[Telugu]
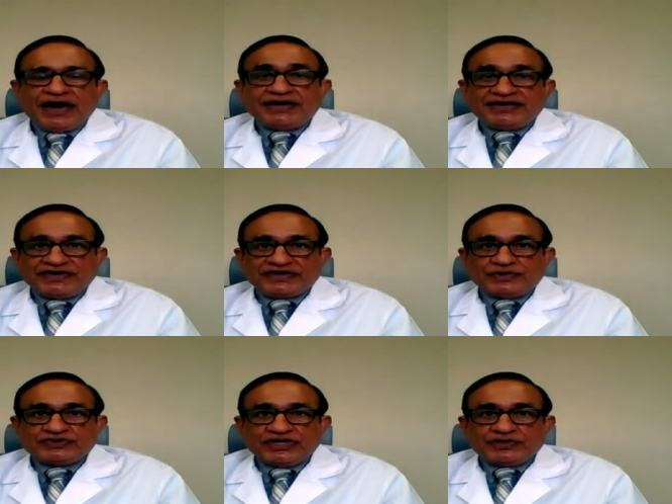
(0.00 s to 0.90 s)
బాగా
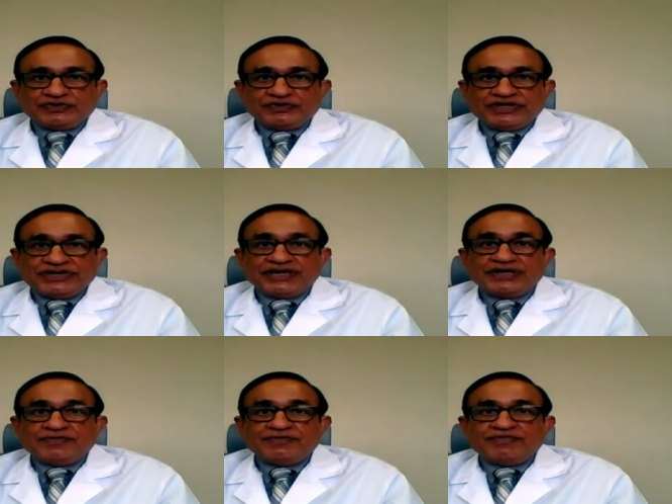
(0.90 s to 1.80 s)
ఎఫెక్ట్ అవుతారు ద
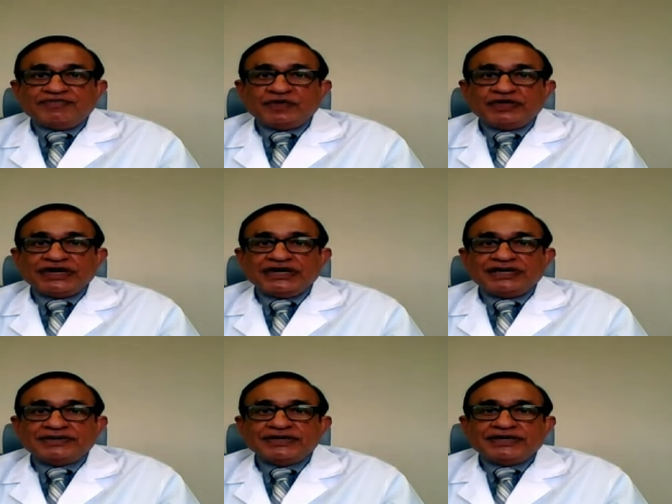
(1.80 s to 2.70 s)
లంగ్ ఫుల్గా
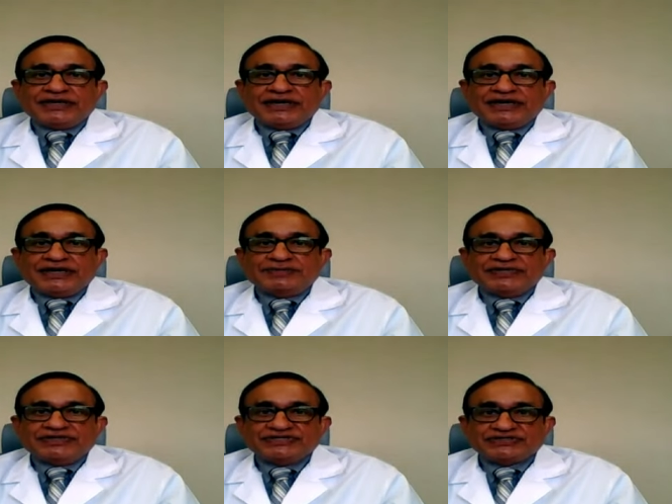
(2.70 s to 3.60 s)

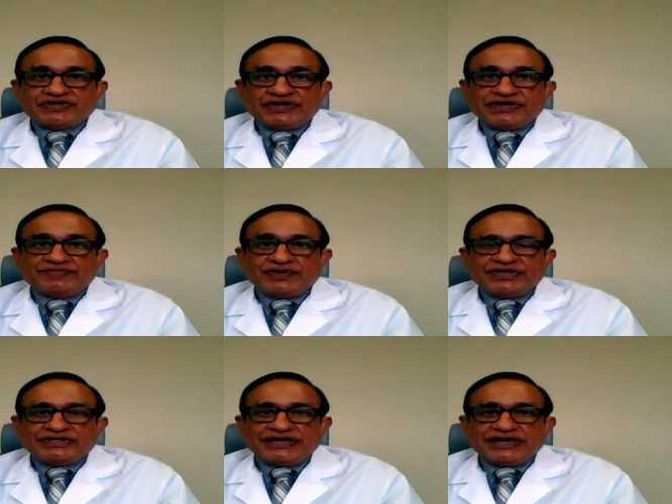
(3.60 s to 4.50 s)
డిస్ట్రాయ్
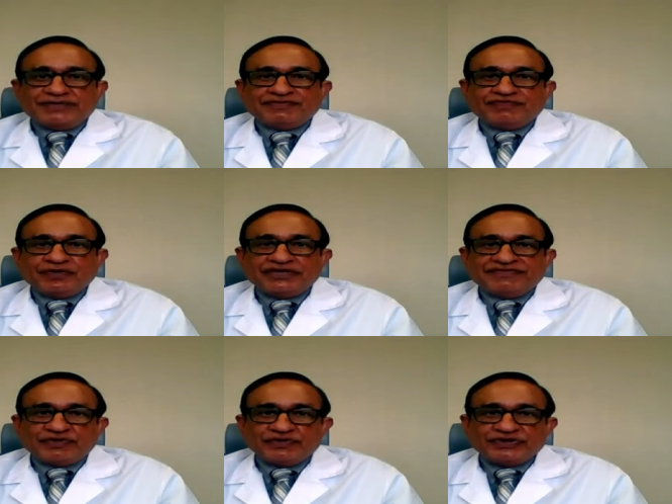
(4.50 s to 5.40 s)
అయిపోయినట్టుగా
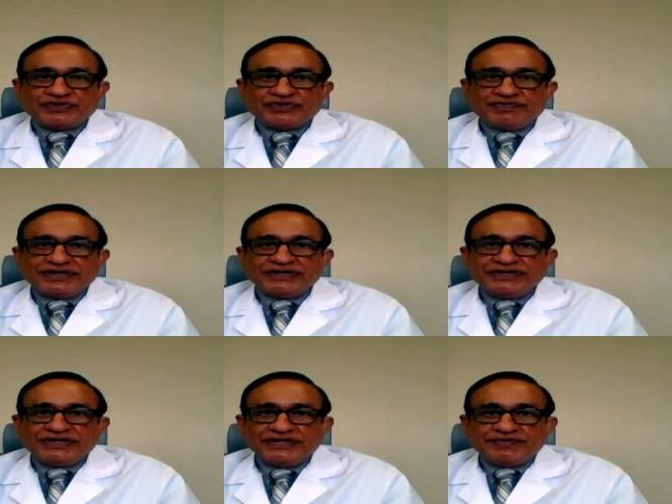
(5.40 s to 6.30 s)
ఫుల్గా ఫ్లూయిడ్తో
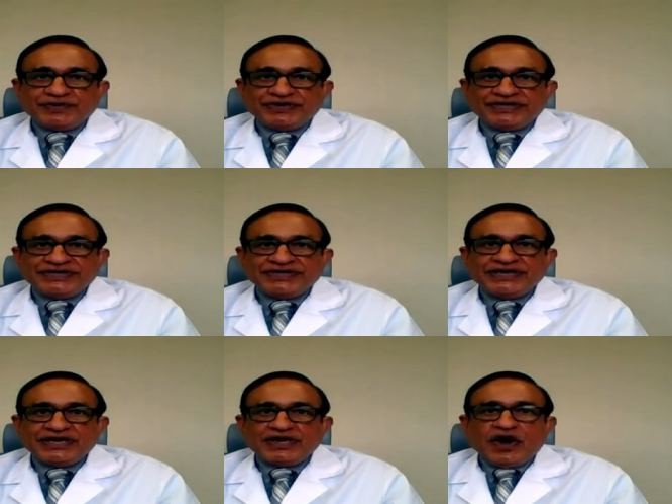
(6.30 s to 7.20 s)
నిండిపోయి
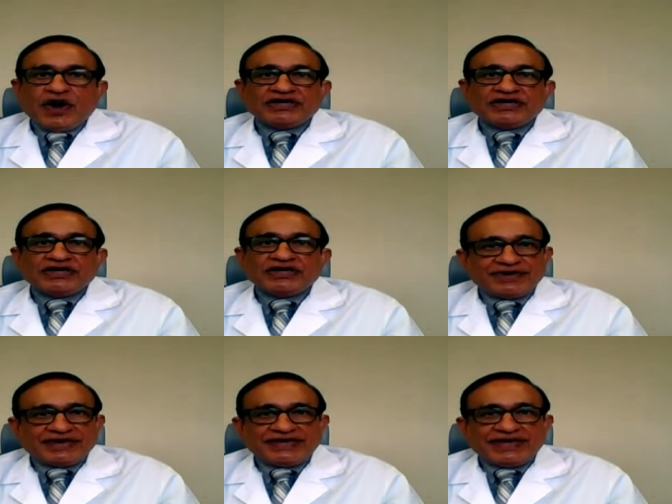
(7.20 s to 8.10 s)
ఆక్సిజన్
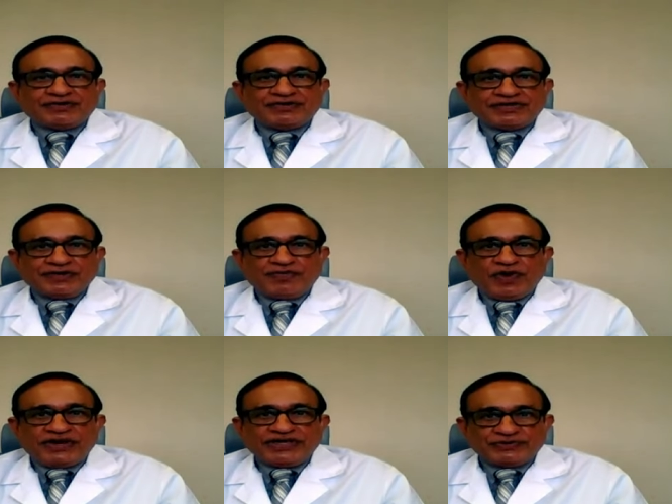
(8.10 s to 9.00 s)
సప్లై లేకుండా
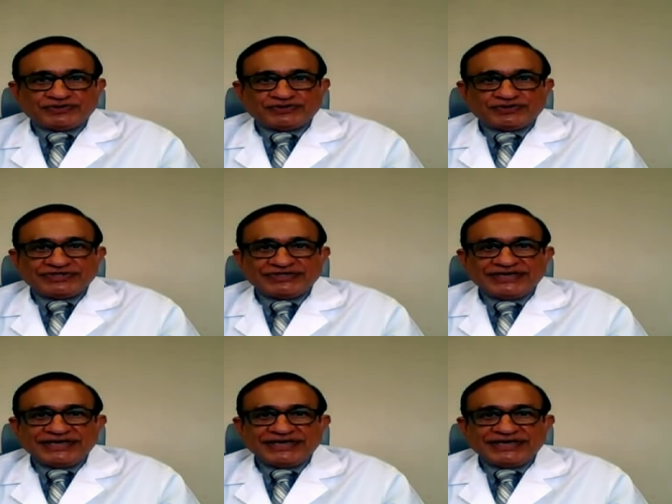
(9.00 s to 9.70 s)
బాడీకి వస్తుంది